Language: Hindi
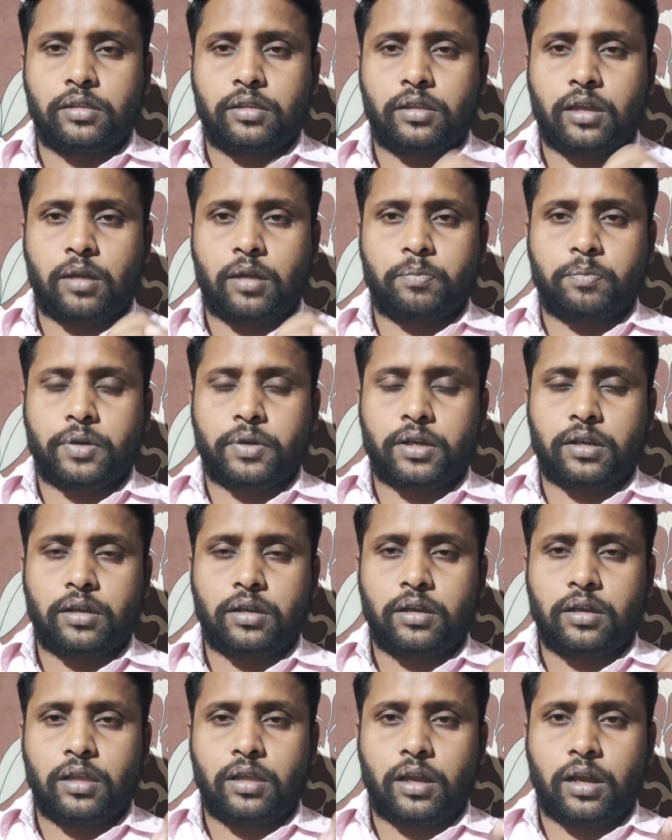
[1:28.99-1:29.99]
धाम पर
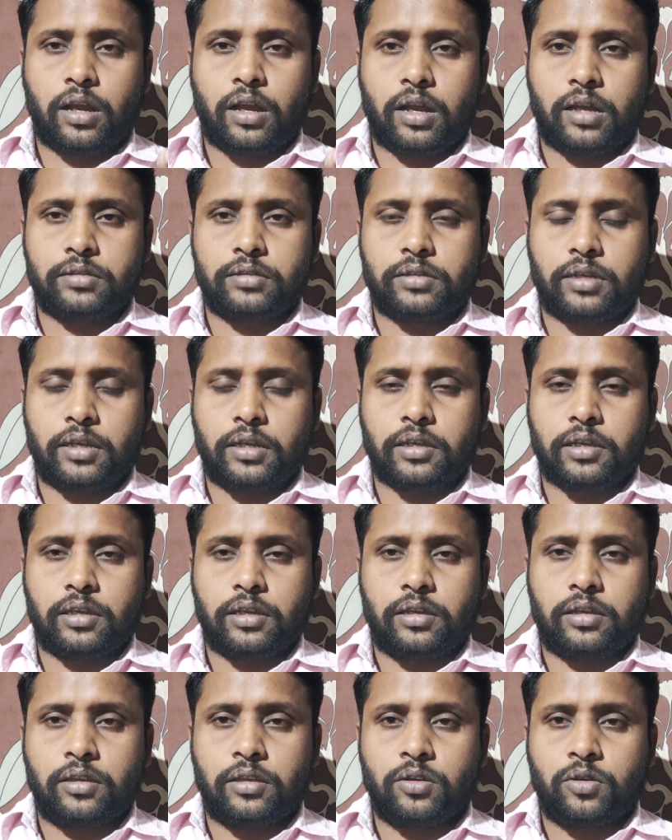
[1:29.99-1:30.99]
आ
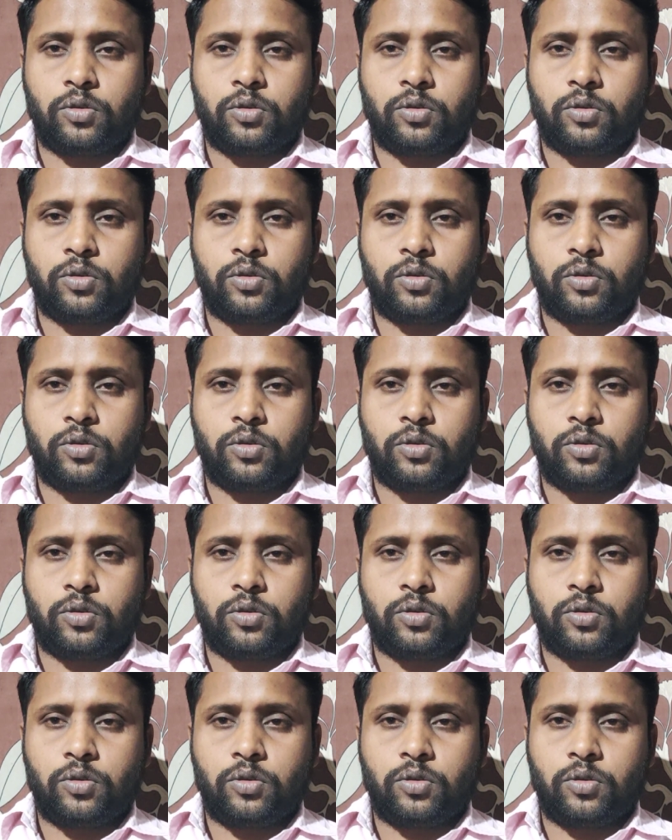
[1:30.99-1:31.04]
जाएंगे